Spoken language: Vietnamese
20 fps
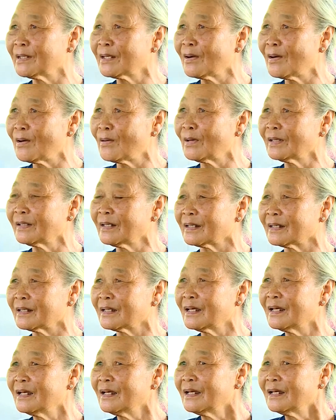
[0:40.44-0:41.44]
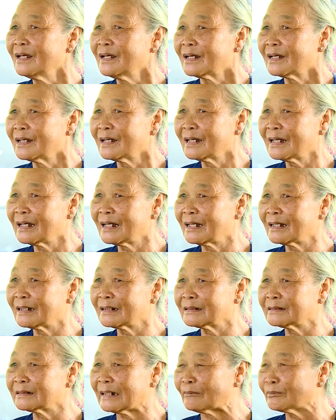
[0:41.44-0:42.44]
cô thì à,
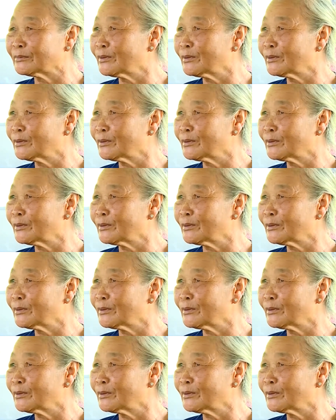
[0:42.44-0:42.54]
đồng